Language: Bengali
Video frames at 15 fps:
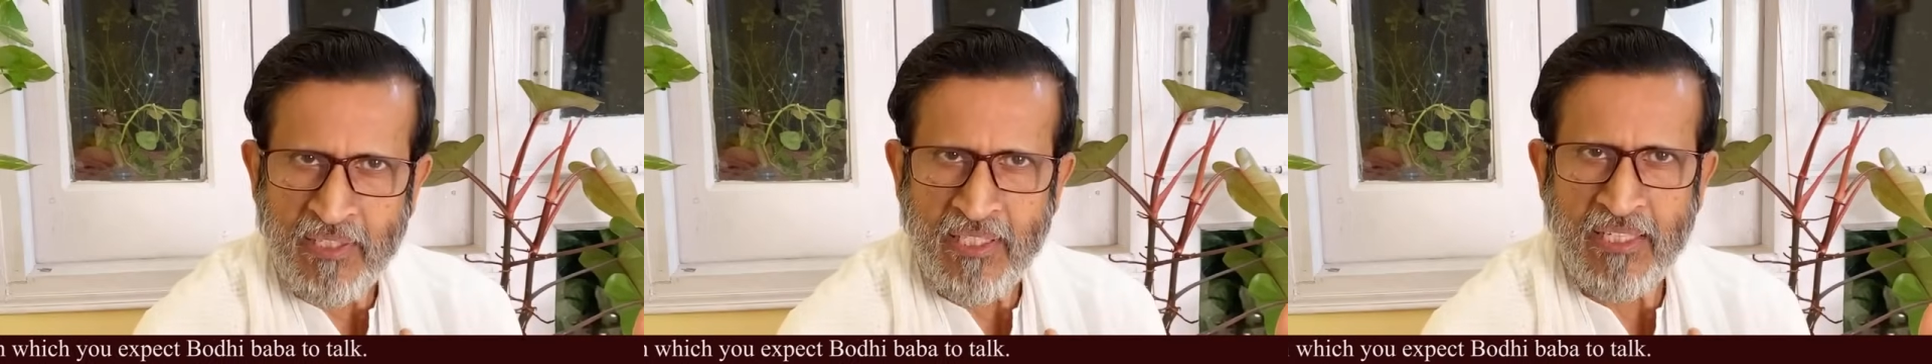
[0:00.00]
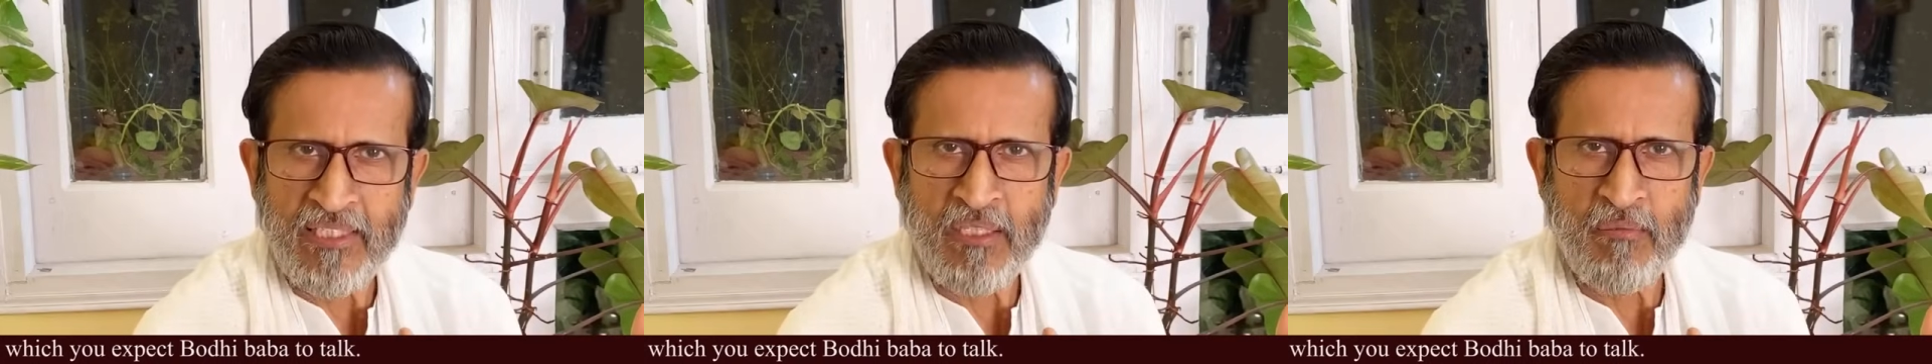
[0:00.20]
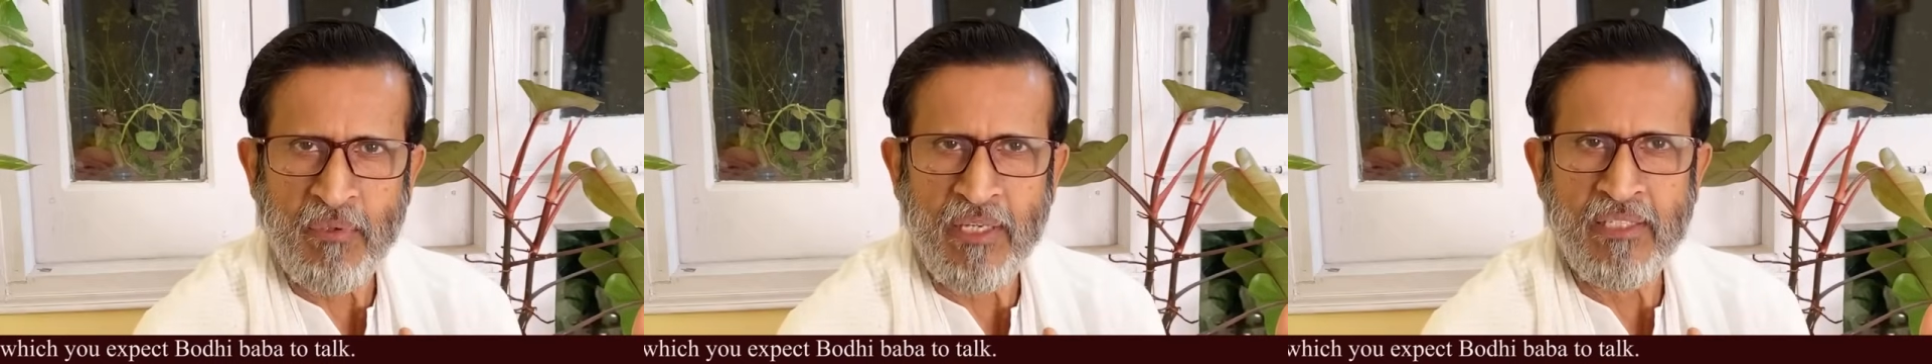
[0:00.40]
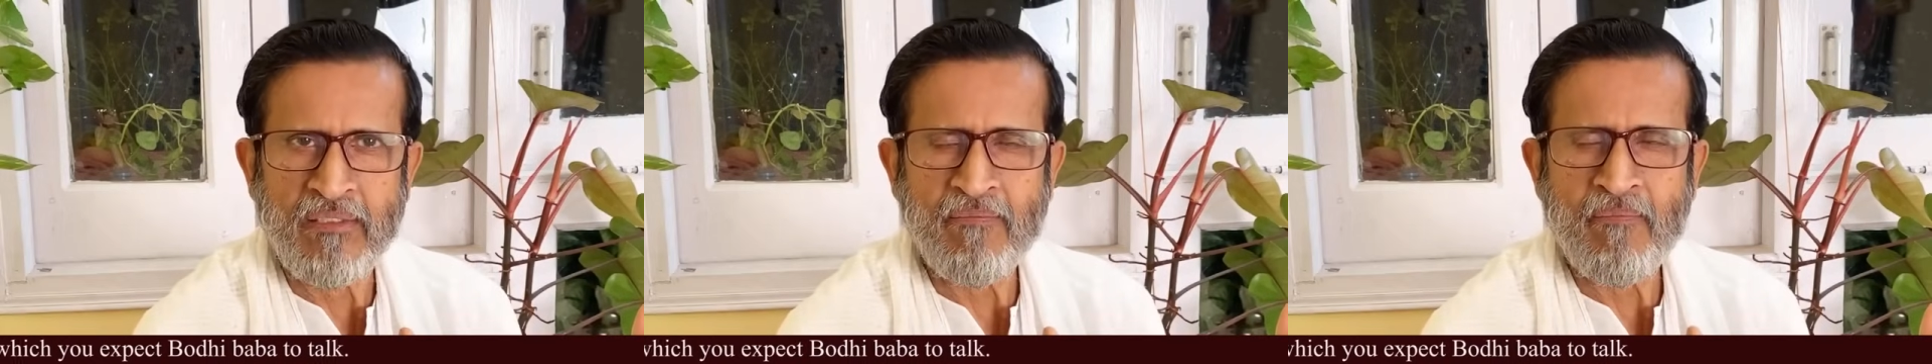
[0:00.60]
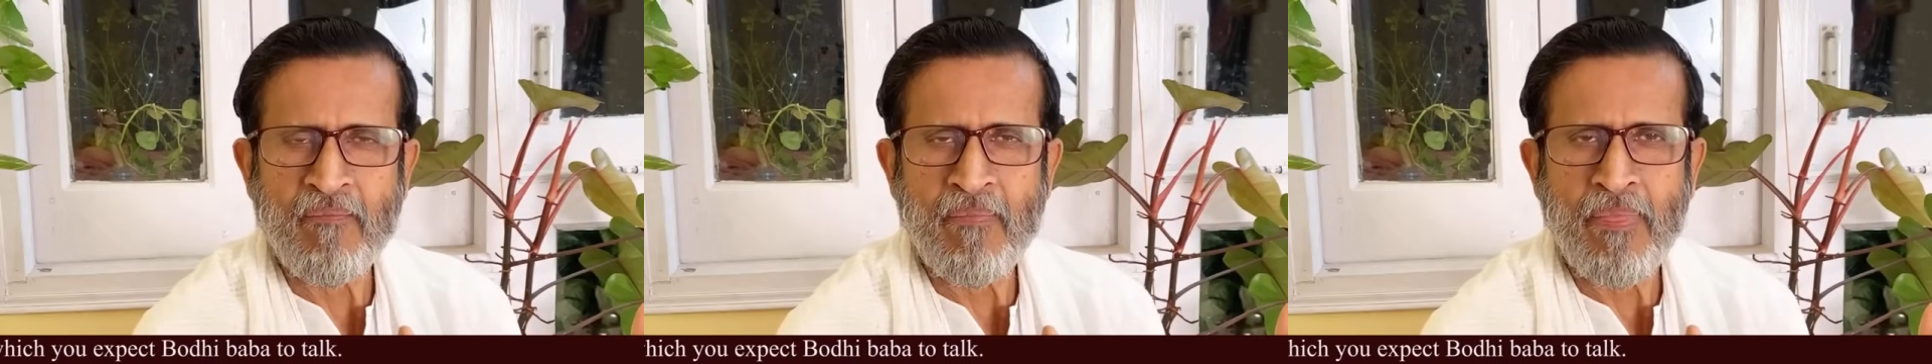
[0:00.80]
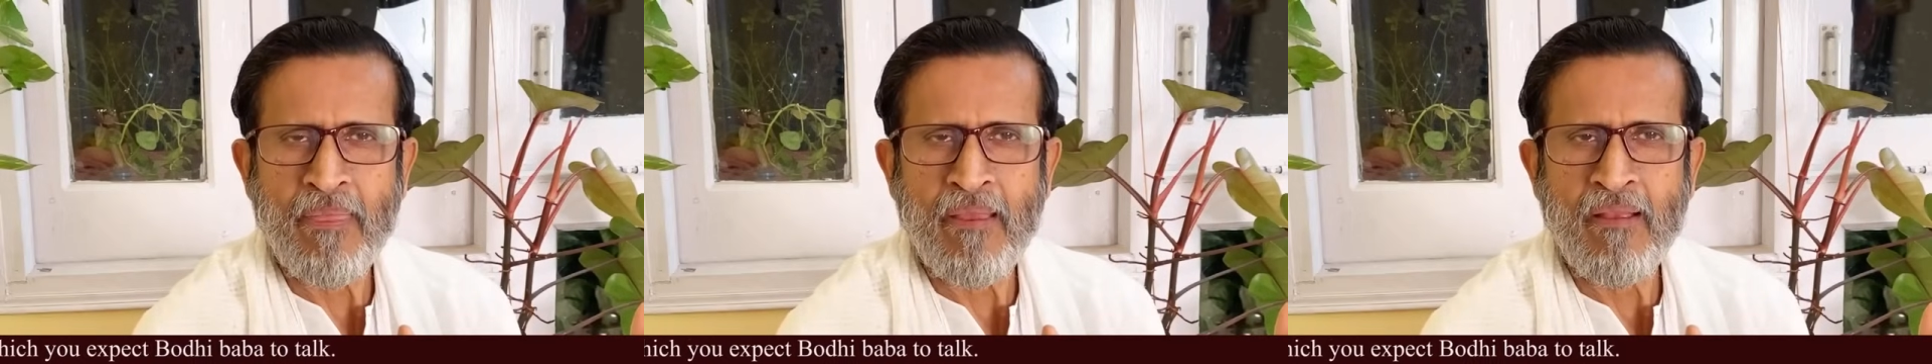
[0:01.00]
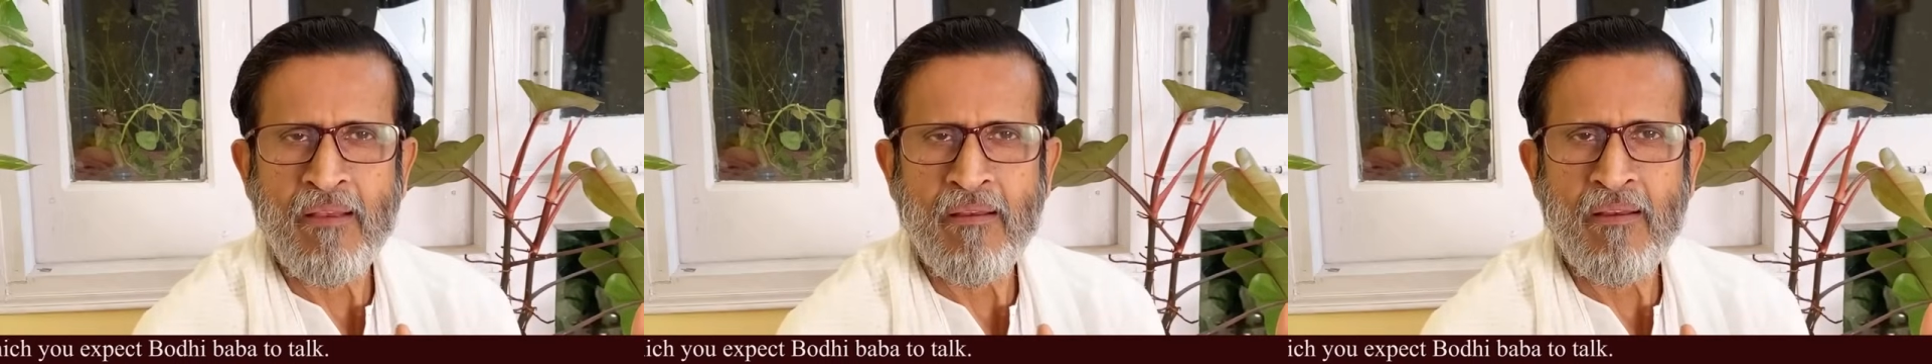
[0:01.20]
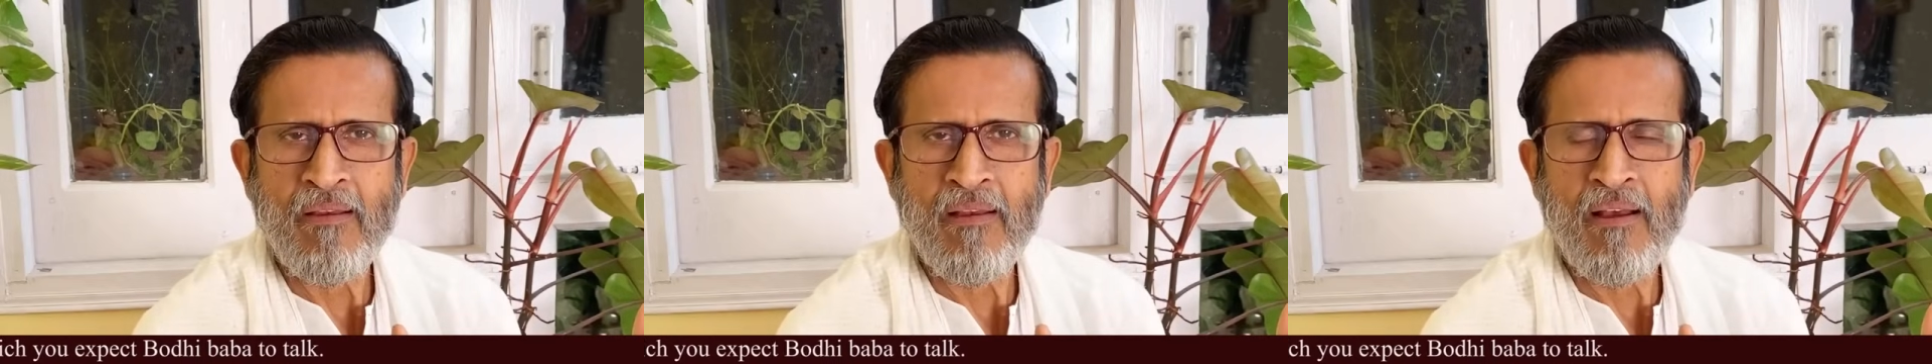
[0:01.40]
দেখতে পাই
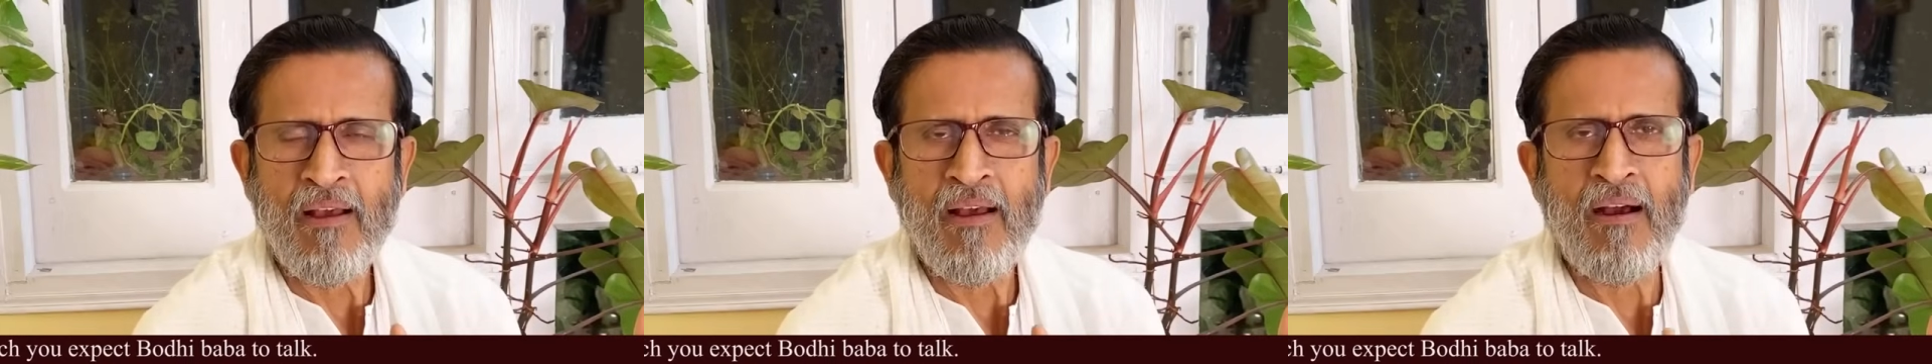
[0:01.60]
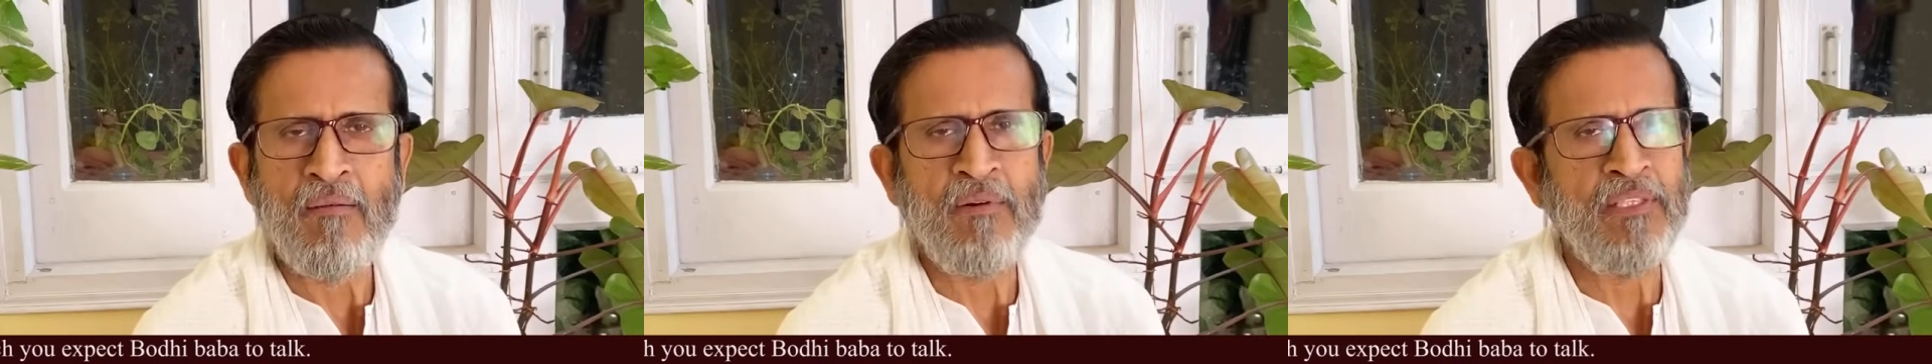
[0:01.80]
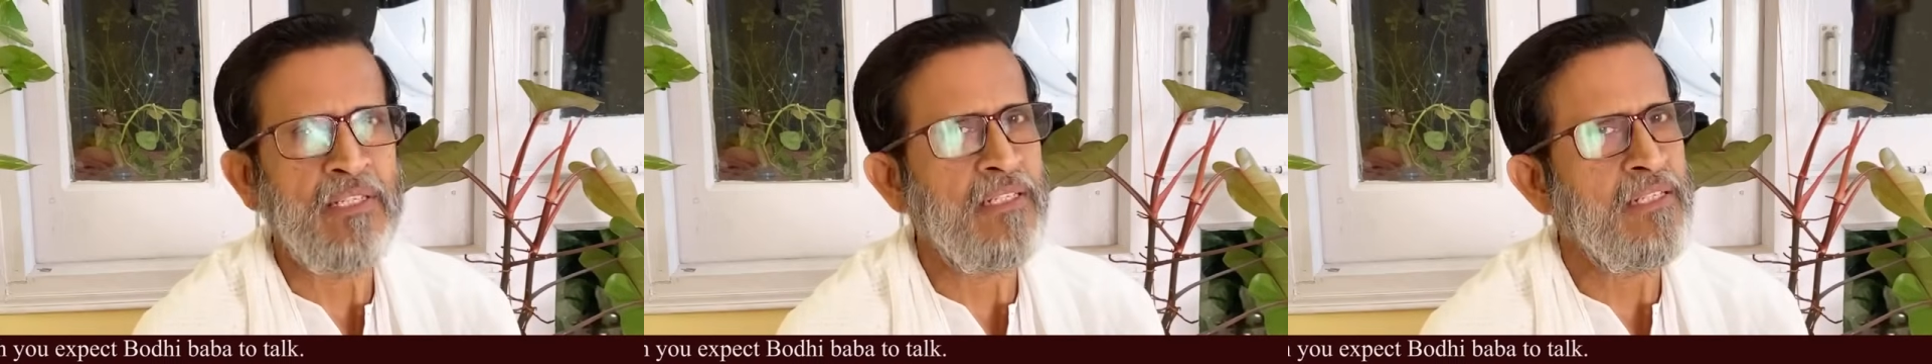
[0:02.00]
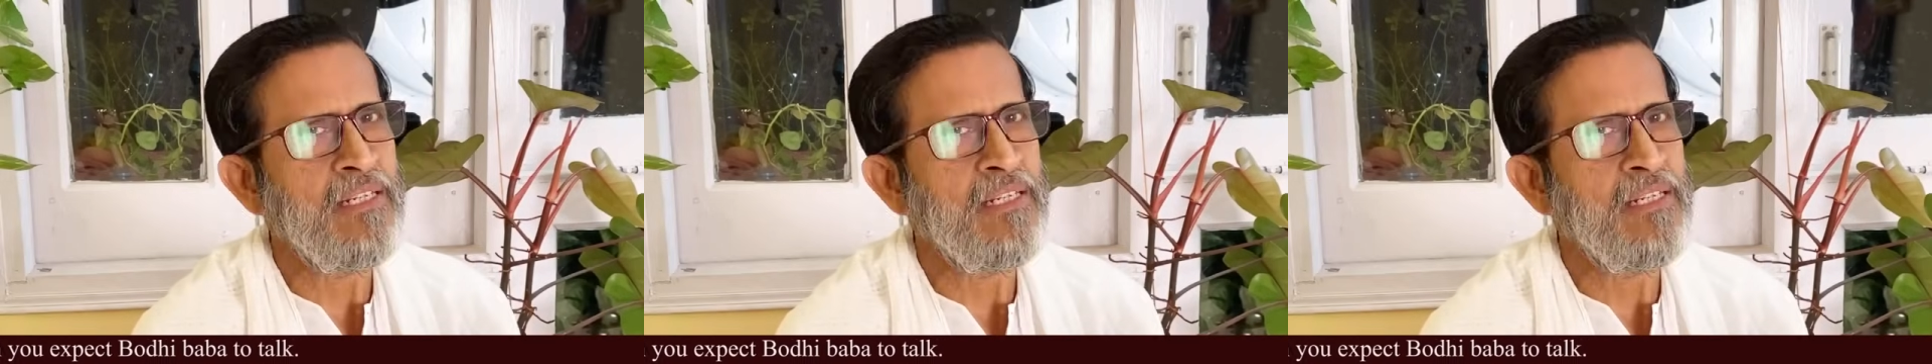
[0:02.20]
আমাদের